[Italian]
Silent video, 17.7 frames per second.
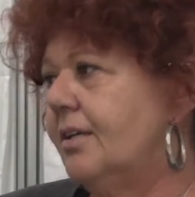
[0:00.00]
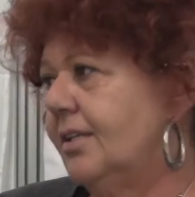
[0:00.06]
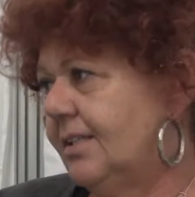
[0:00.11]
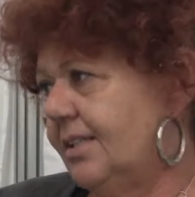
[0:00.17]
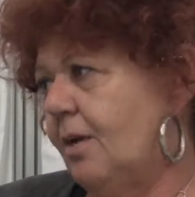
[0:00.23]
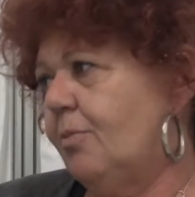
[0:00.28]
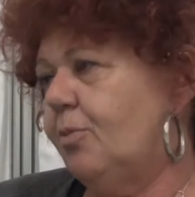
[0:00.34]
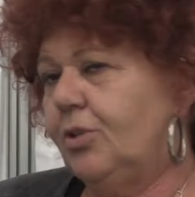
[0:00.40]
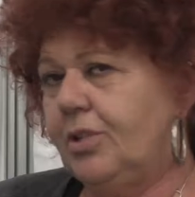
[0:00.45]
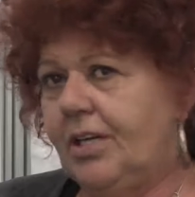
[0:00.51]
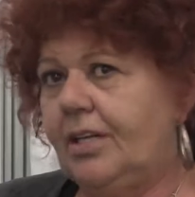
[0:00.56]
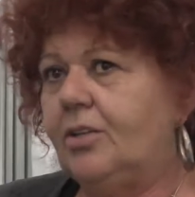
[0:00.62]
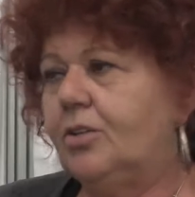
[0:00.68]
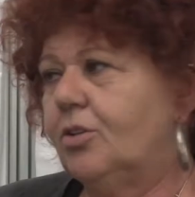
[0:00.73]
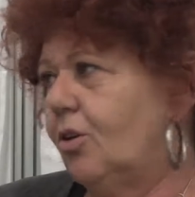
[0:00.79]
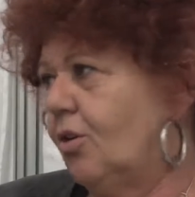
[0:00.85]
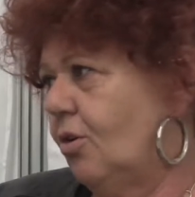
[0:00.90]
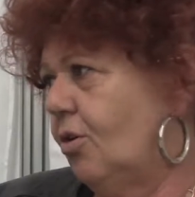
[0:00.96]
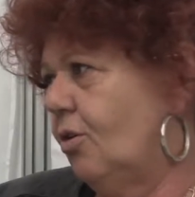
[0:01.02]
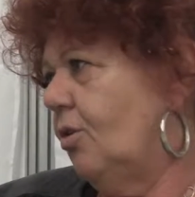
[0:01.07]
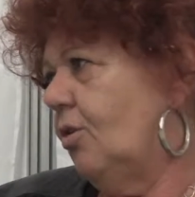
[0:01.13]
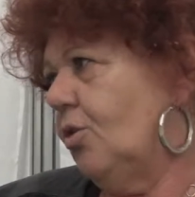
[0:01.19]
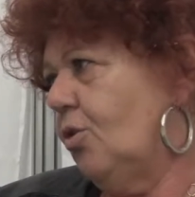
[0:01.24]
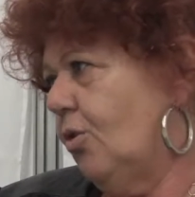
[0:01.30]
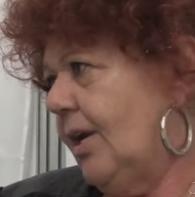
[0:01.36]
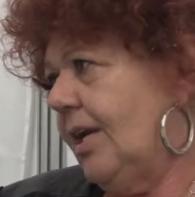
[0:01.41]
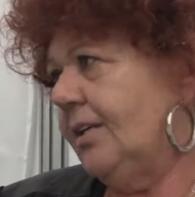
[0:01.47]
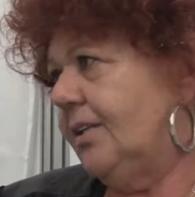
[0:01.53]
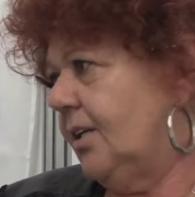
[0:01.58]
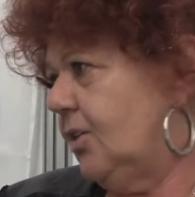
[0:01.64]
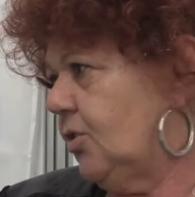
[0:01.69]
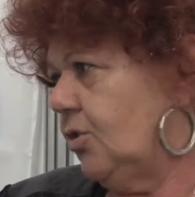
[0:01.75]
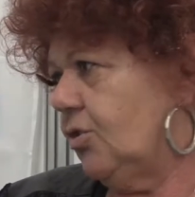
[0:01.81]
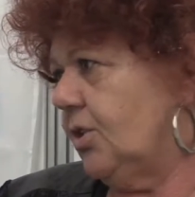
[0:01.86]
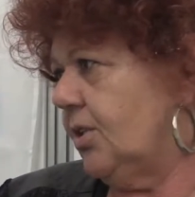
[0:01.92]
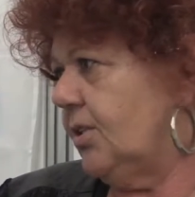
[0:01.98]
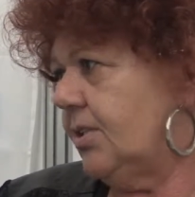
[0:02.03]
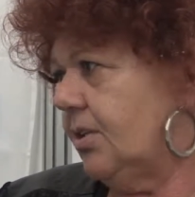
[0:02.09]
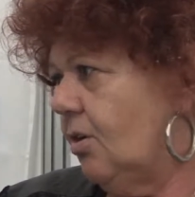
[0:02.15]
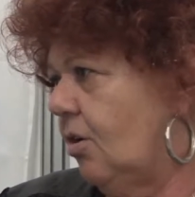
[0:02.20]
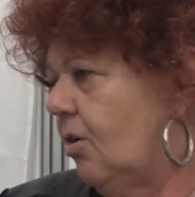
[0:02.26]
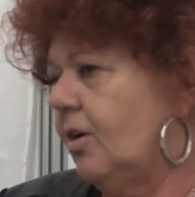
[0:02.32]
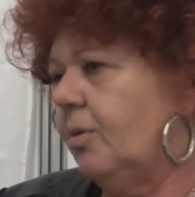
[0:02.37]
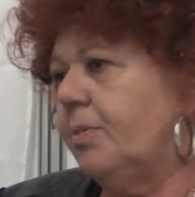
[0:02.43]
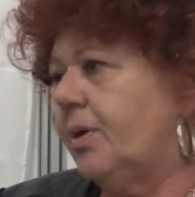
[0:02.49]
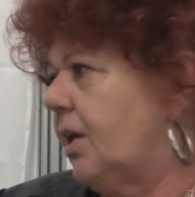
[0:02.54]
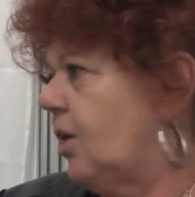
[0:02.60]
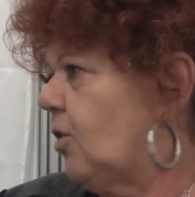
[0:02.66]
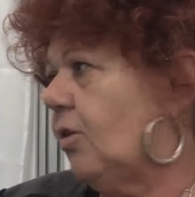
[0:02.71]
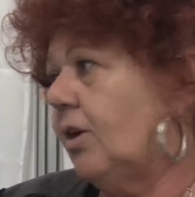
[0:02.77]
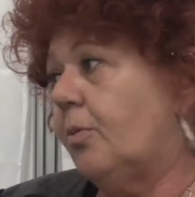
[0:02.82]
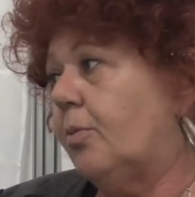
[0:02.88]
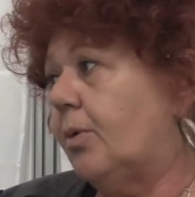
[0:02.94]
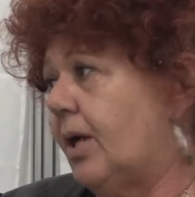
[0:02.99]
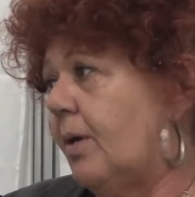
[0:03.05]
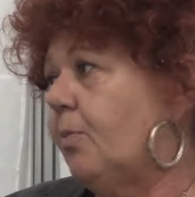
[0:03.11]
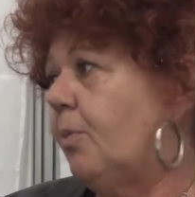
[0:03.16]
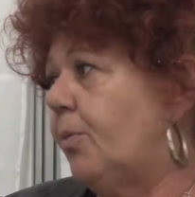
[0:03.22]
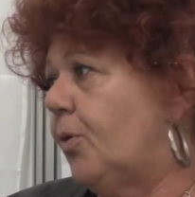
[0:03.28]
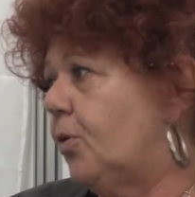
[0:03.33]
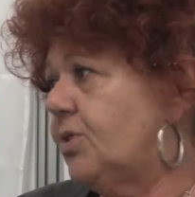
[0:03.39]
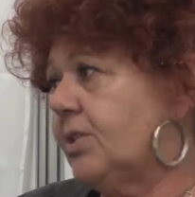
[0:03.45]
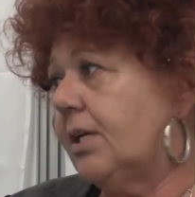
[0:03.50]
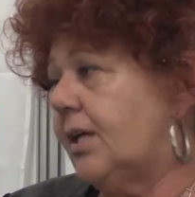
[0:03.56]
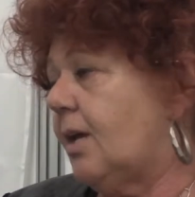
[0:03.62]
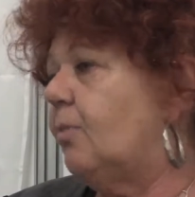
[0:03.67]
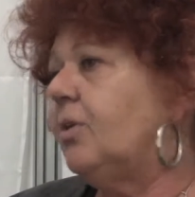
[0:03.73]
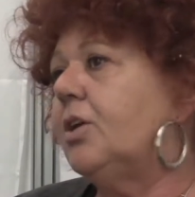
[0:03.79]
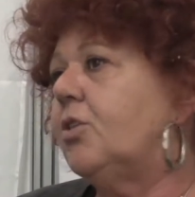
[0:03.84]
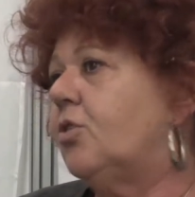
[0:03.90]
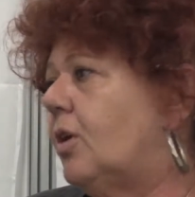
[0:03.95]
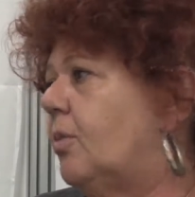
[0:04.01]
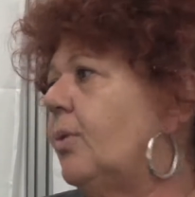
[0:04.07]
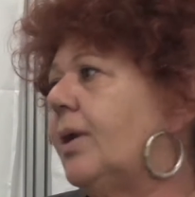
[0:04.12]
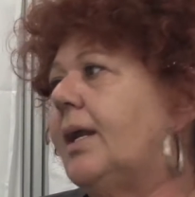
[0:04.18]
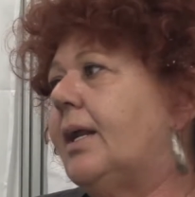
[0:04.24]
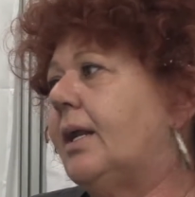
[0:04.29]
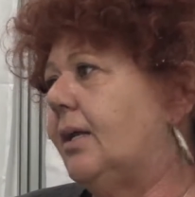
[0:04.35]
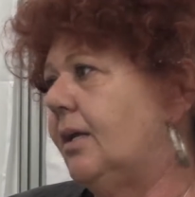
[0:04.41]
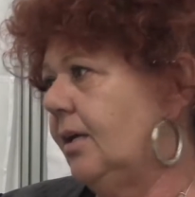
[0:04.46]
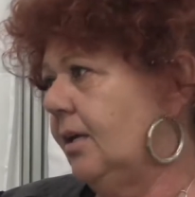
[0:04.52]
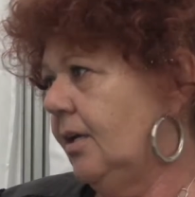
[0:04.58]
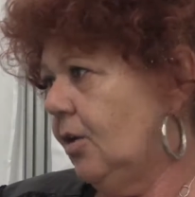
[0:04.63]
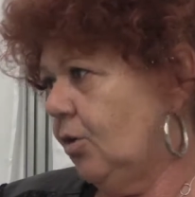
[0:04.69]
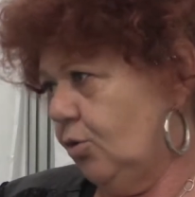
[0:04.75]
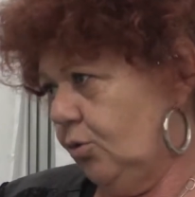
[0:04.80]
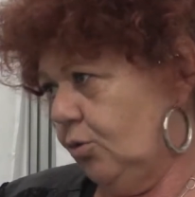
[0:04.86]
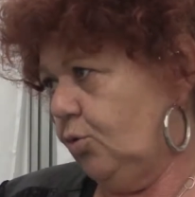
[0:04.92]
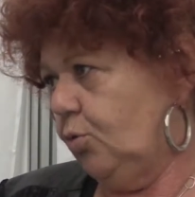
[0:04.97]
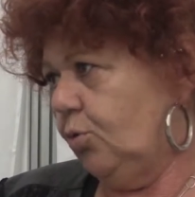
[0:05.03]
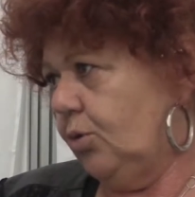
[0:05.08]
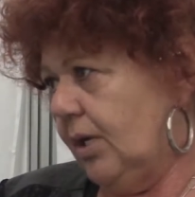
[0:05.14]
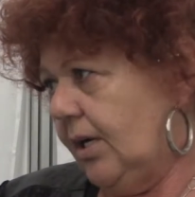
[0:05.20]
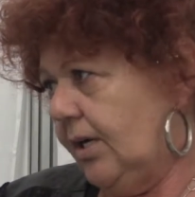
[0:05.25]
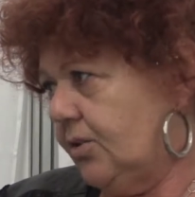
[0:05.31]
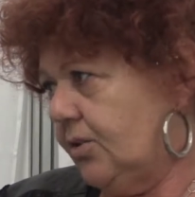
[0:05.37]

siamo dentro con altre associazioni perché collaboriamo un po', cerchiamo di collaborare con tutte le